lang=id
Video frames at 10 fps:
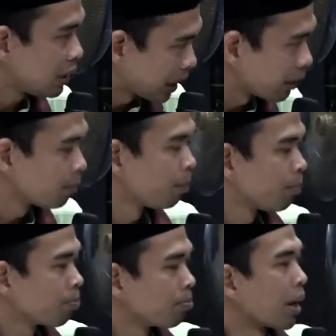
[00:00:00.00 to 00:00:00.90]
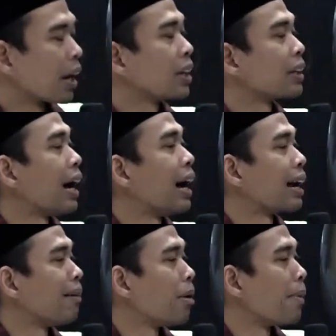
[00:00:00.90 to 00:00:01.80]
Ya, Maka kita
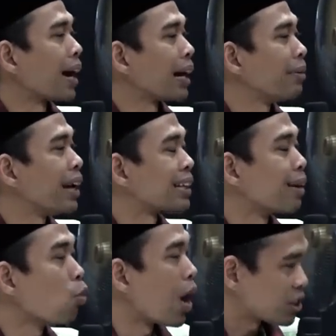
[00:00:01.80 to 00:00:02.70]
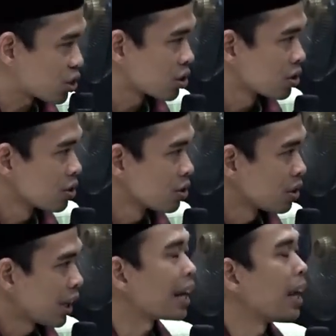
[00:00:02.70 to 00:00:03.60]
haram memakan binatang buas.
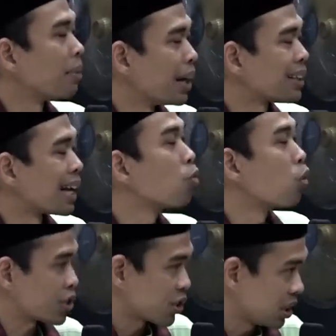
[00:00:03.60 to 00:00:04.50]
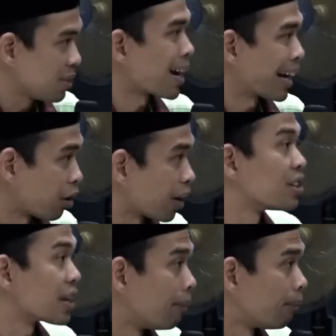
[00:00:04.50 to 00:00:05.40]
Ada binatang buas dimakan orang
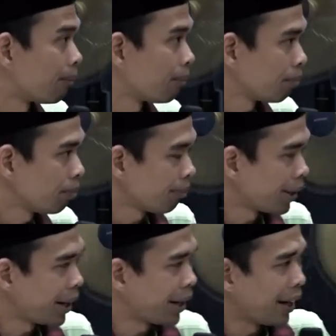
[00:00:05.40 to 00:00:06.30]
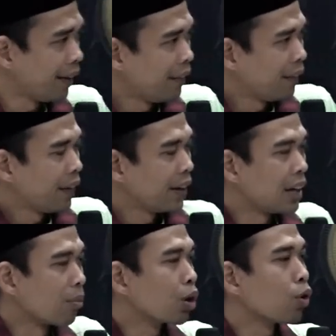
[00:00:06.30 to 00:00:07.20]
Islam? Mana ada?
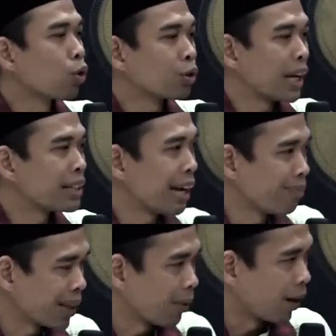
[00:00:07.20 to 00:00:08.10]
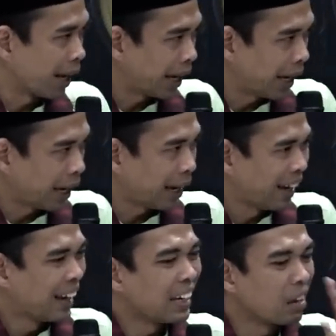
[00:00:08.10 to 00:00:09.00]
Yang berkuku tajam tak
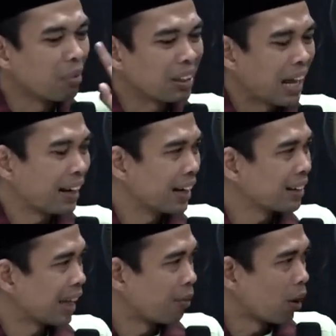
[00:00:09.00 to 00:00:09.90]
boleh, yang bertaring tak